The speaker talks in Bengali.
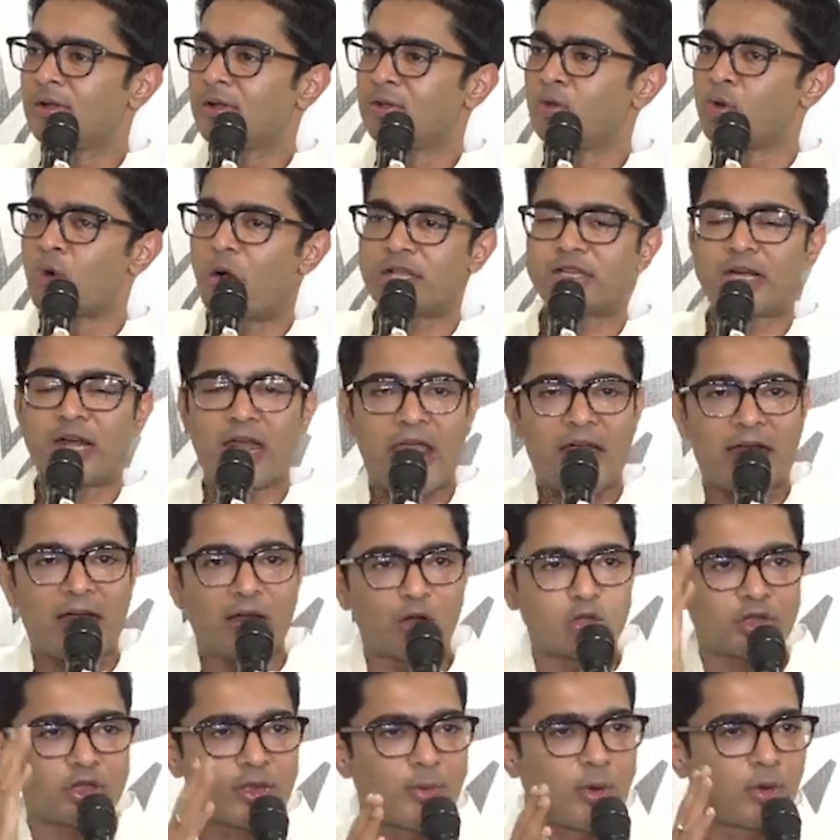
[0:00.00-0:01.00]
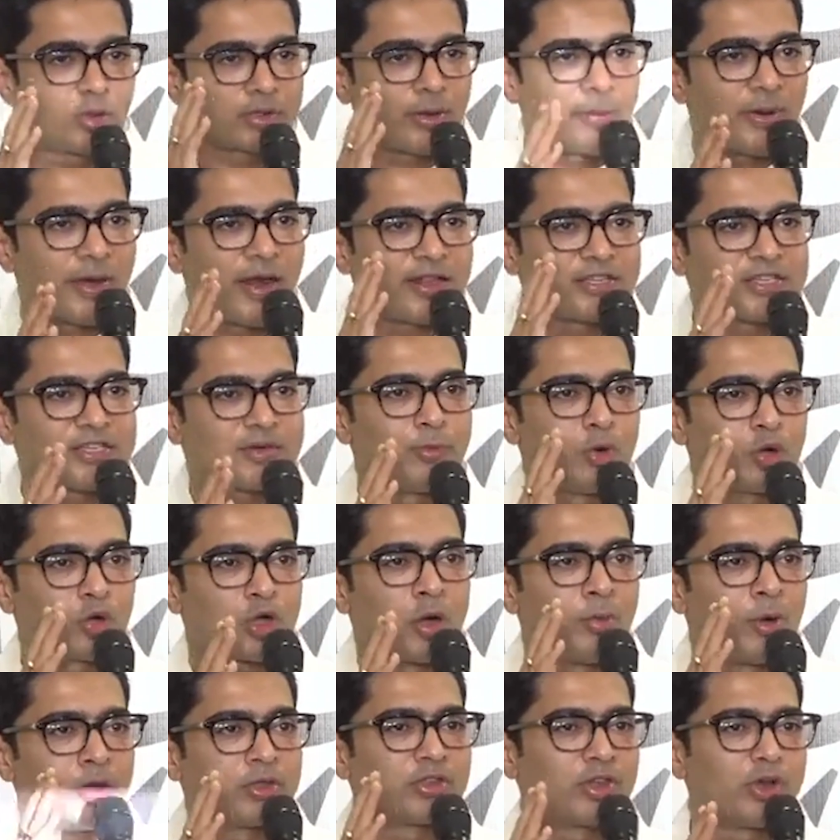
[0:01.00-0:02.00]
দু হাজার এগারোতে মমতা ব্যানার্জি
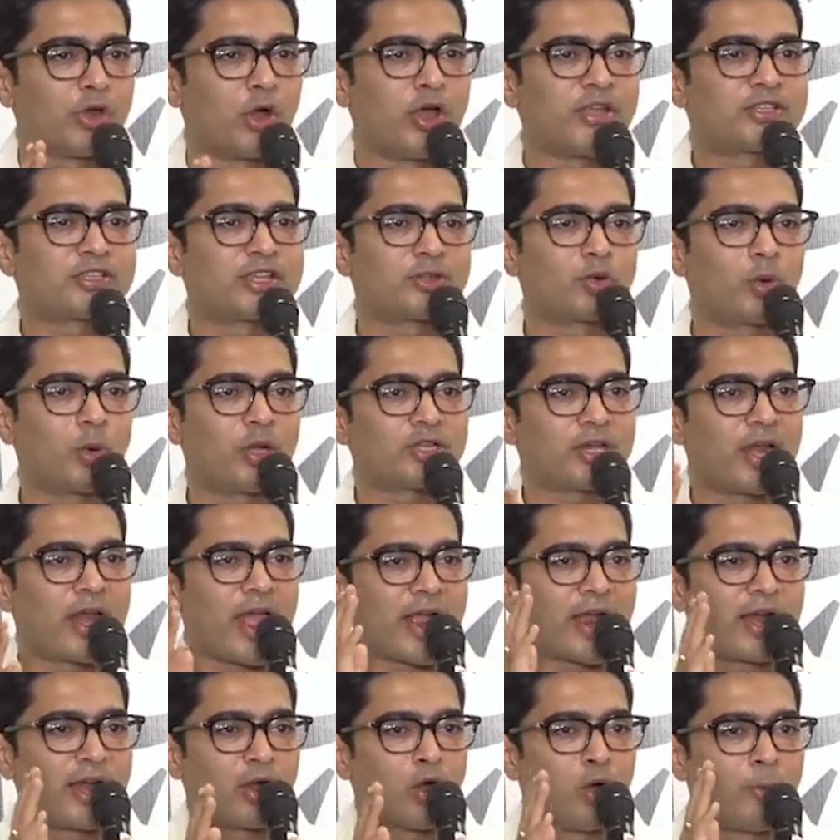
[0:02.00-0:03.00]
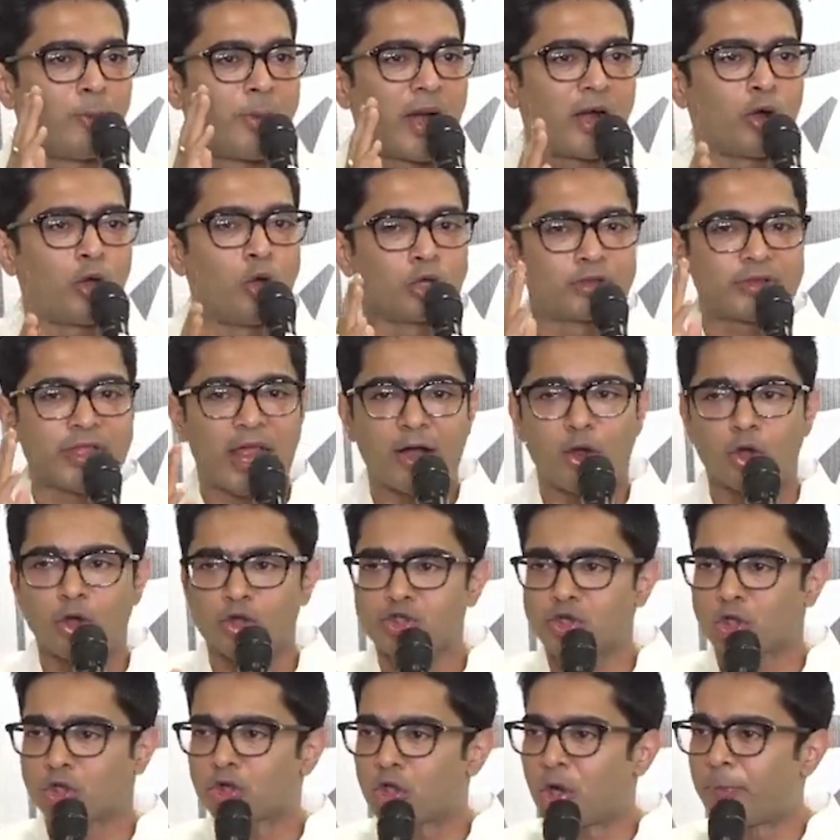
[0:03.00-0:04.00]
মুখ্যমন্ত্রী হয়েছে দু হাজার এগারো বারো তেরো
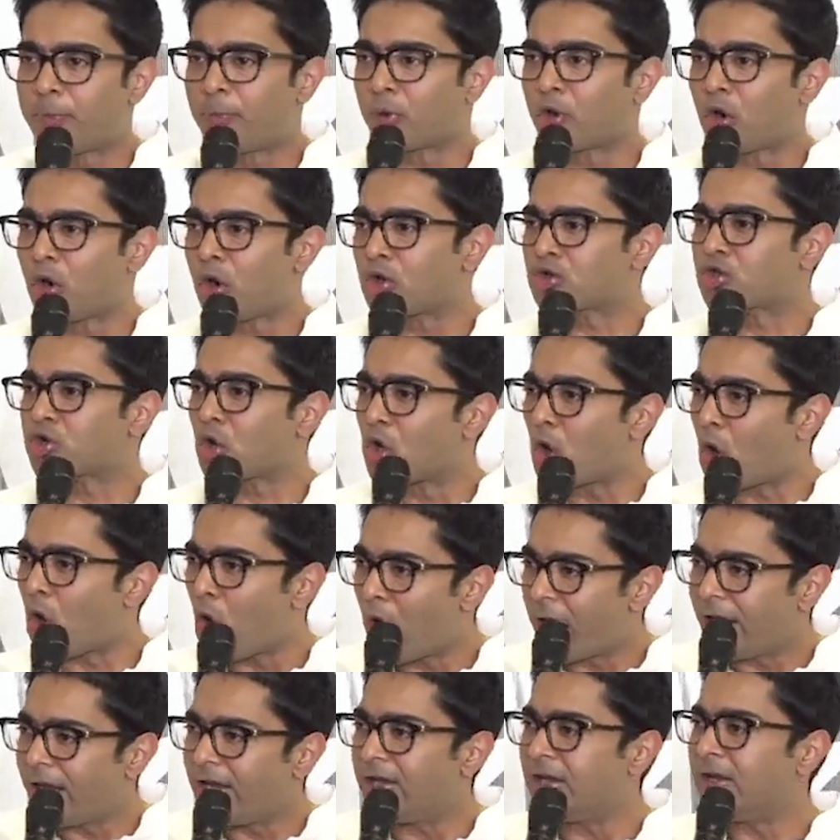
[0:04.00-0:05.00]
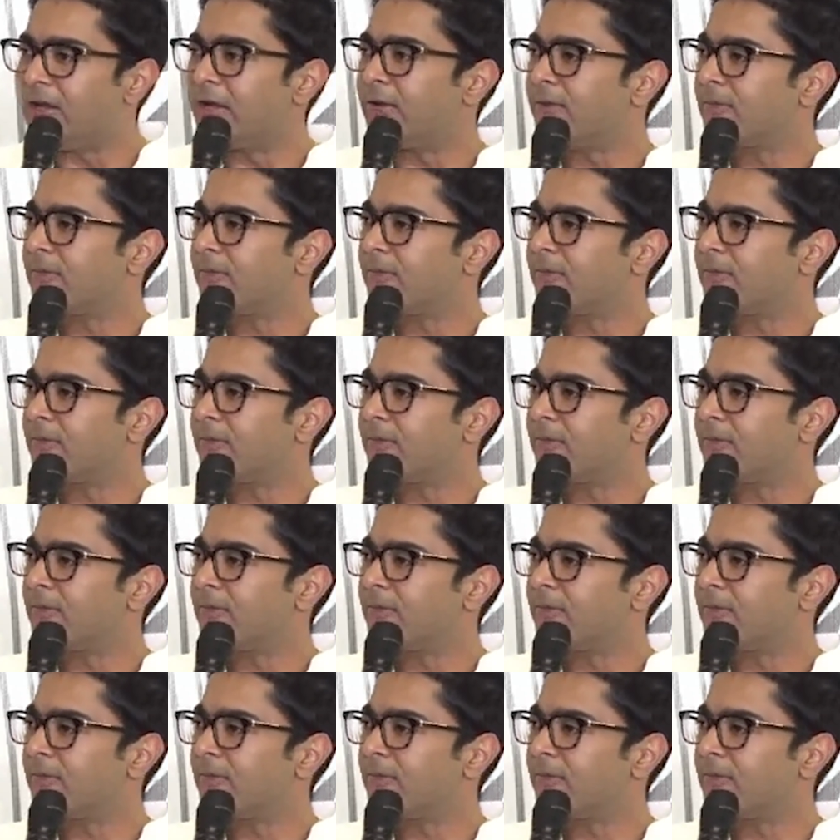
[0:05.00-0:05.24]
চোদ্দো পনেরো ষোলো হয়নি